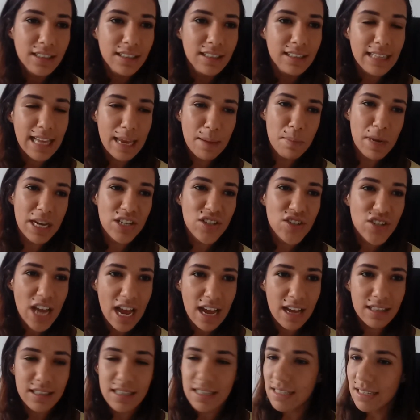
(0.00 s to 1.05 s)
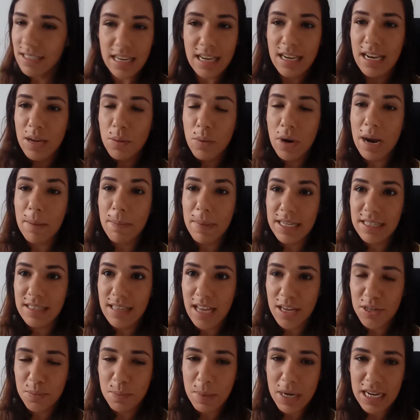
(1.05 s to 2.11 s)
na embaixada, sem nenhuma
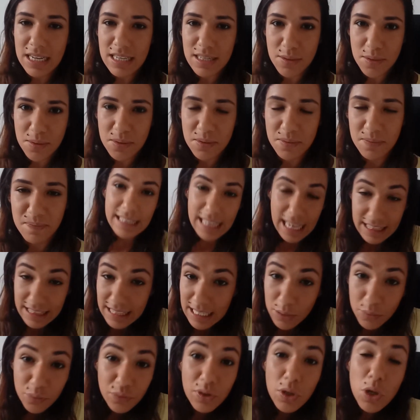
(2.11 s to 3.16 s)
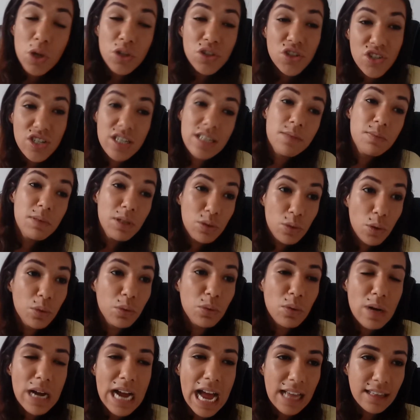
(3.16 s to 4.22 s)
capacidade para isso. Tá tendo filhotismo em todo
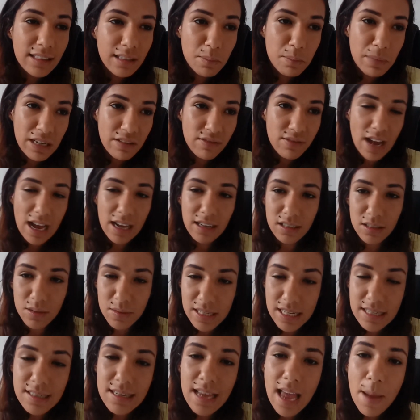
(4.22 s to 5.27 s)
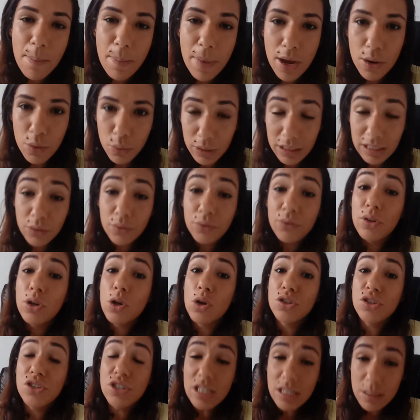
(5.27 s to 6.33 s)
lugar também, Wagner. Não sei se você reparou. Tendo
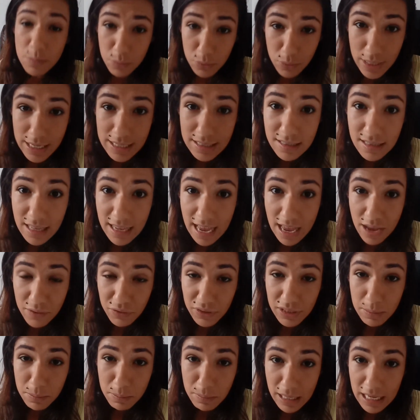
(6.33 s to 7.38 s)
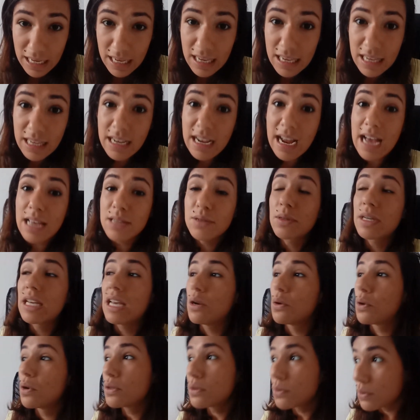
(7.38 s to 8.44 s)
filhotismo no STF também, caso
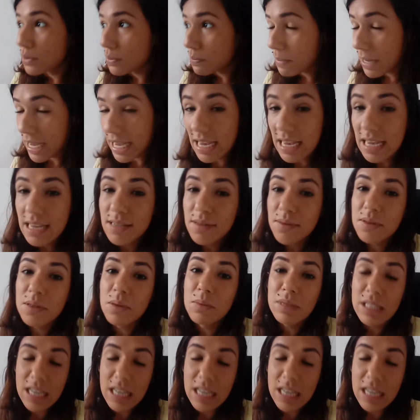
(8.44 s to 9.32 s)
Queiroz é suspenso, estão